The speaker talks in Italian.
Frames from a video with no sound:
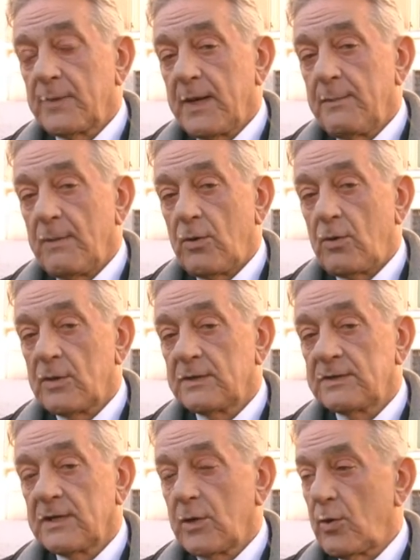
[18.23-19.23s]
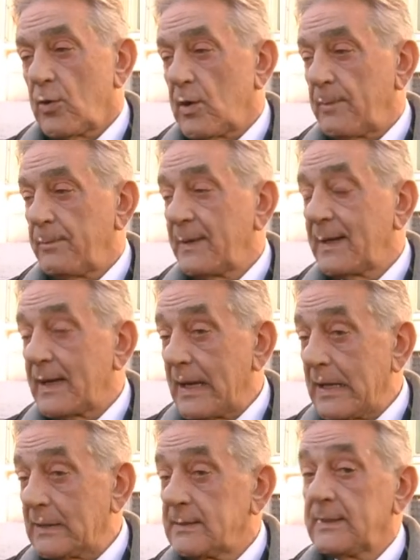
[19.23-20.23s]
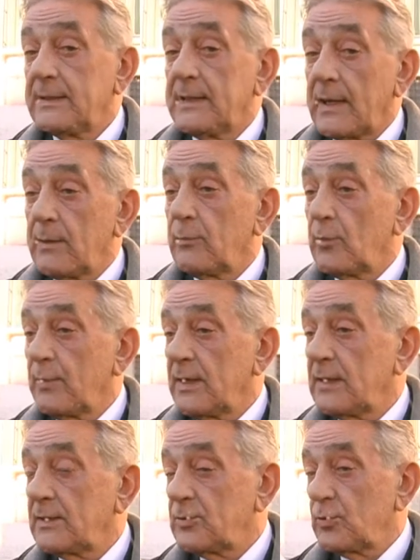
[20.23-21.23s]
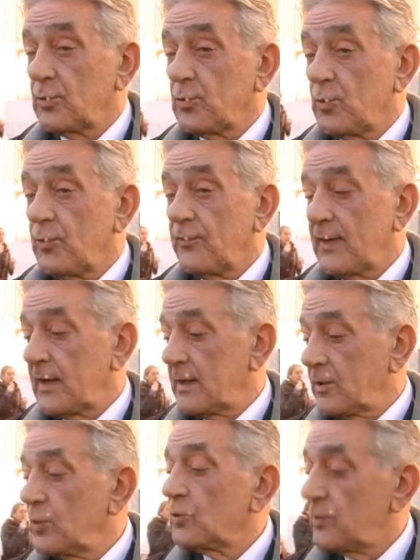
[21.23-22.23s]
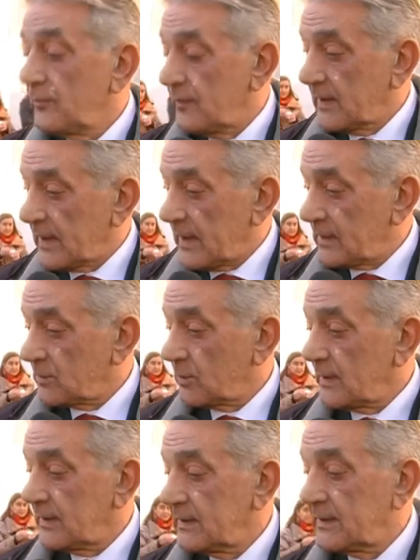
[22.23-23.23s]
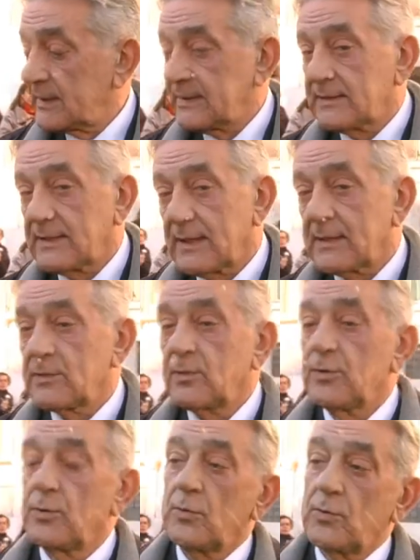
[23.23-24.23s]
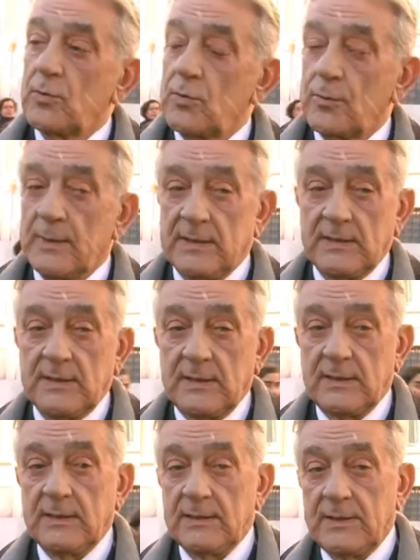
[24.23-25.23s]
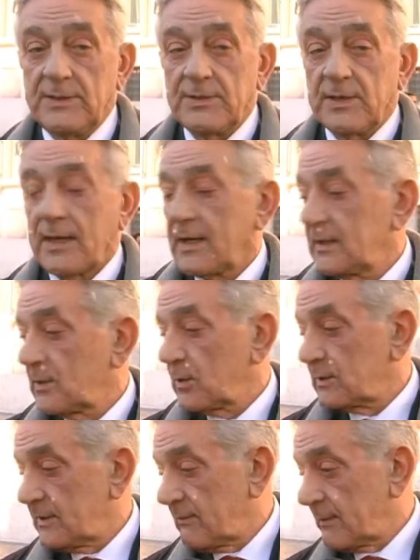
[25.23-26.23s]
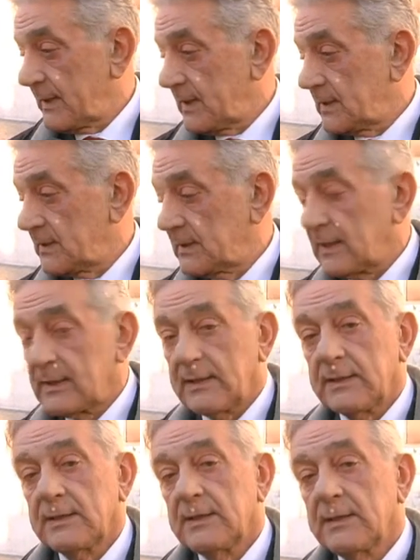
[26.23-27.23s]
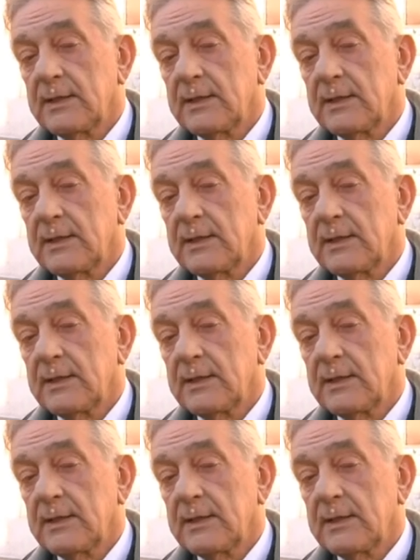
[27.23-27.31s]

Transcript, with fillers: Prima che siano applicati dal momento in cui viene notificato all'interessato e non come si dice retroattivamente dalla data del